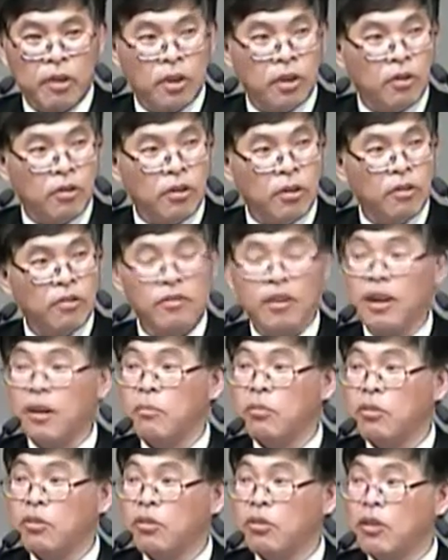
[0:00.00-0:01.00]
여기 있는
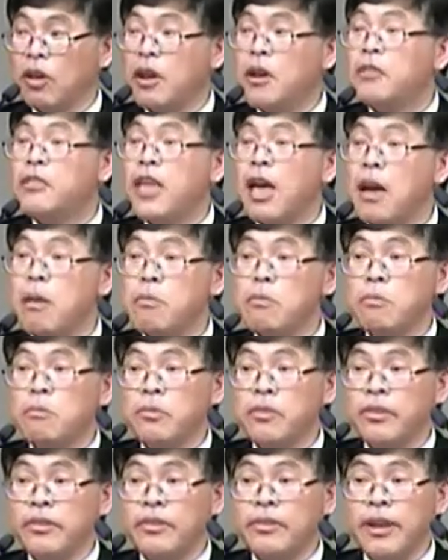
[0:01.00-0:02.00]
사람들은
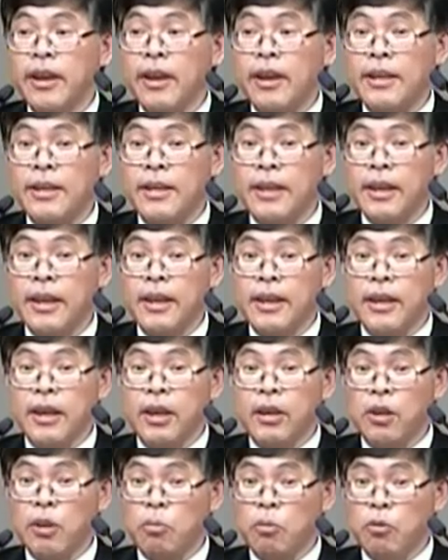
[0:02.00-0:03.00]
대부분 제가 이게
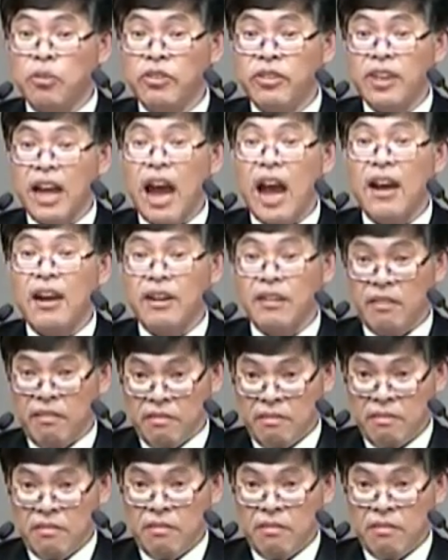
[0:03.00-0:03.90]
얘기하는 게 뭔지 다 알아요.